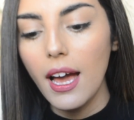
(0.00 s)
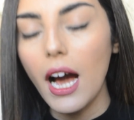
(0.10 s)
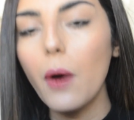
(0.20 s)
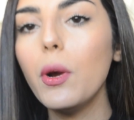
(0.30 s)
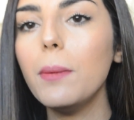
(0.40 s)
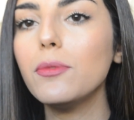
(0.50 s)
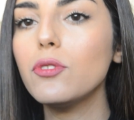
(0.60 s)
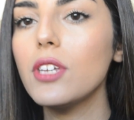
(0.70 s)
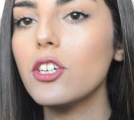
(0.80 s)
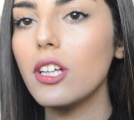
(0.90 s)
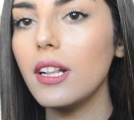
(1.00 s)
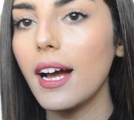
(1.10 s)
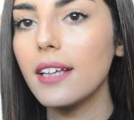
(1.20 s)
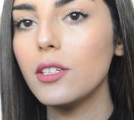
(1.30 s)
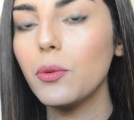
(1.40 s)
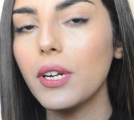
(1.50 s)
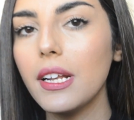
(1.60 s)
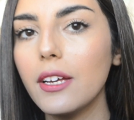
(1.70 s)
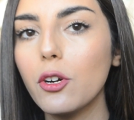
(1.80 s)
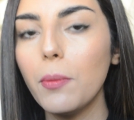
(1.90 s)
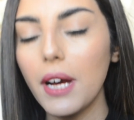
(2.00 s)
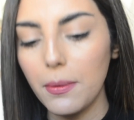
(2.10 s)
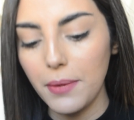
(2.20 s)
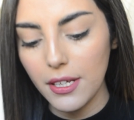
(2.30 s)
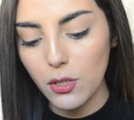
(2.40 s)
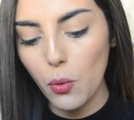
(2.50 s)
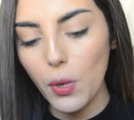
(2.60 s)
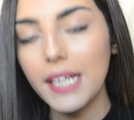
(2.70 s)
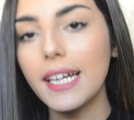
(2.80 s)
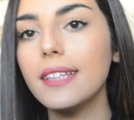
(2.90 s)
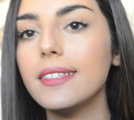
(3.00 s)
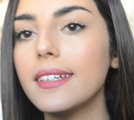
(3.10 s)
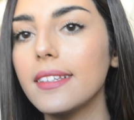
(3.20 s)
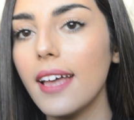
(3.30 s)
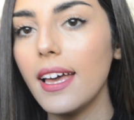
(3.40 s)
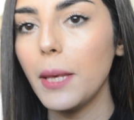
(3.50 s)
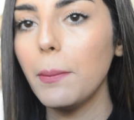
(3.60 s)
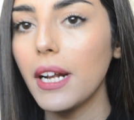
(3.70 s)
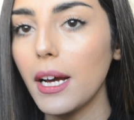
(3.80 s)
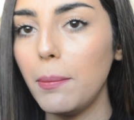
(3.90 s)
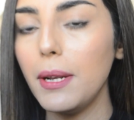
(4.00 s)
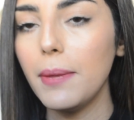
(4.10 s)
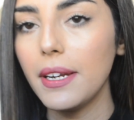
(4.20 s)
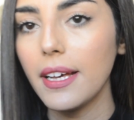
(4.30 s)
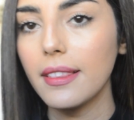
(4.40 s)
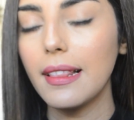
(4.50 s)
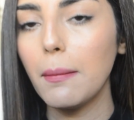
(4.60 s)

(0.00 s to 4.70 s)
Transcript: اول منتج اللي غادي نوري لكم البنات هو اللي كندير دائما قبل ما نحط